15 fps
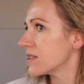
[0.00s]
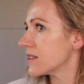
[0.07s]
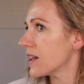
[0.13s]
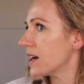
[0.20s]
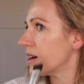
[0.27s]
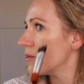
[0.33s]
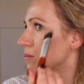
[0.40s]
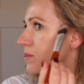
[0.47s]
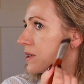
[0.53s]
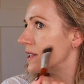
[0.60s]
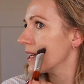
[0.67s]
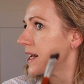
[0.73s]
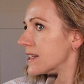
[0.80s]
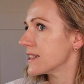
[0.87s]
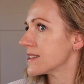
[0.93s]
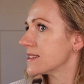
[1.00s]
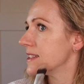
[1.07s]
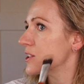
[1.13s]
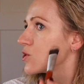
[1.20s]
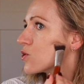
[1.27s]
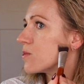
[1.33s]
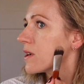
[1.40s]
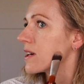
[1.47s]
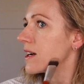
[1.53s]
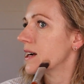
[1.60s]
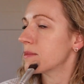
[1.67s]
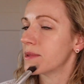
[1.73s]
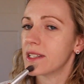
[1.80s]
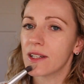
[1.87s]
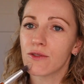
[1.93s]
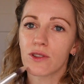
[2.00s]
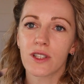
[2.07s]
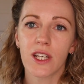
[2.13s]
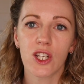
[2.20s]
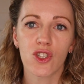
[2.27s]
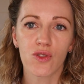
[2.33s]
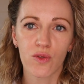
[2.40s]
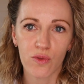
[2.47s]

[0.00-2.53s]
da bin ich halt jetzt nicht drüber gegangen mit der Foundation.